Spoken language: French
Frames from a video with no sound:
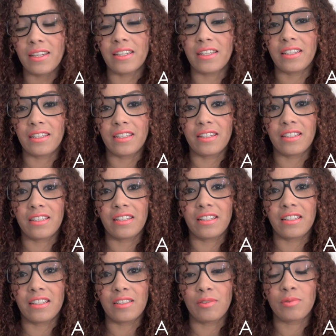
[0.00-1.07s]

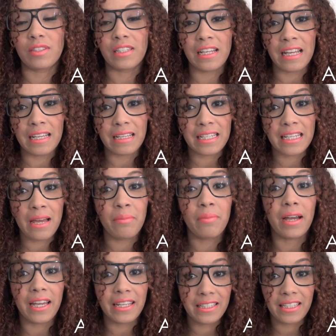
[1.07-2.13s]
Et donc c'est de la gamme
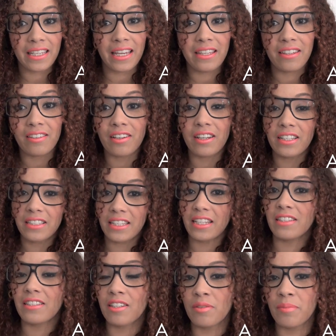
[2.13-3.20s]
Redken.
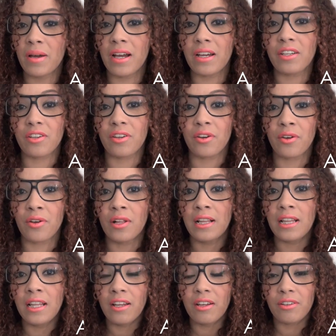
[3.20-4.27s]
Redken c'est une marque euh,
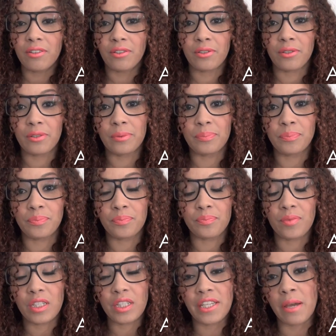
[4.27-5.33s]
euh,
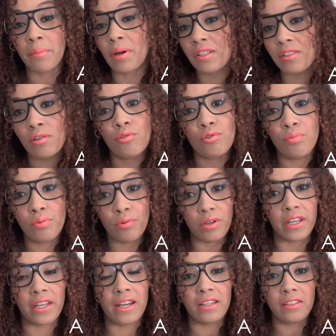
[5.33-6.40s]
qui appartient au groupe
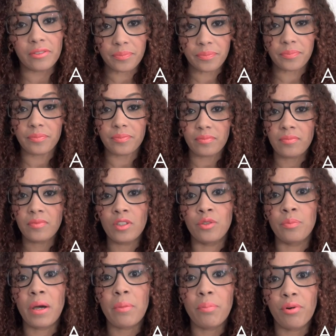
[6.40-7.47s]
L'Oréal
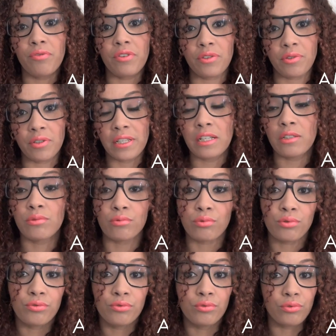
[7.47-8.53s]
une marque professionnelle qu'on
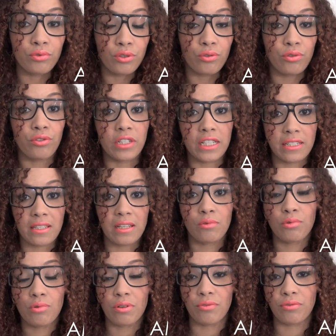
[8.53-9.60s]
trouve donc que dans les
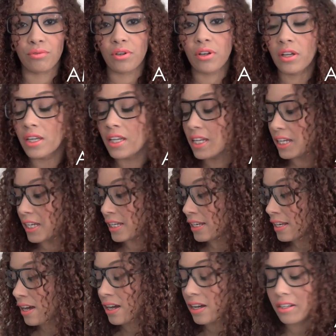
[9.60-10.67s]
salons de coiffure et
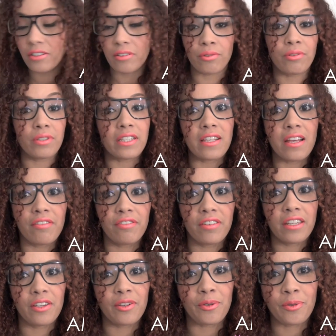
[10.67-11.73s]
là euh, ils
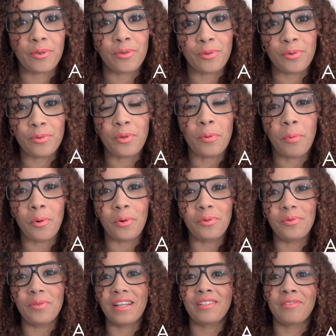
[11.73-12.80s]
avaient euh, ce
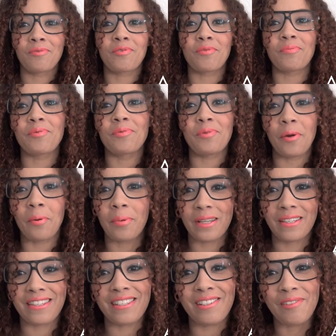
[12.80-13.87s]
produit là donc je me suis
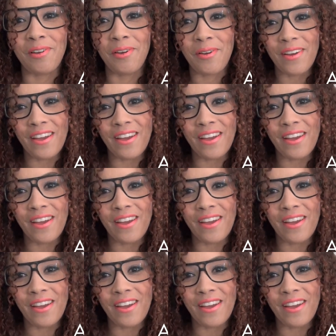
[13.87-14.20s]
empressée de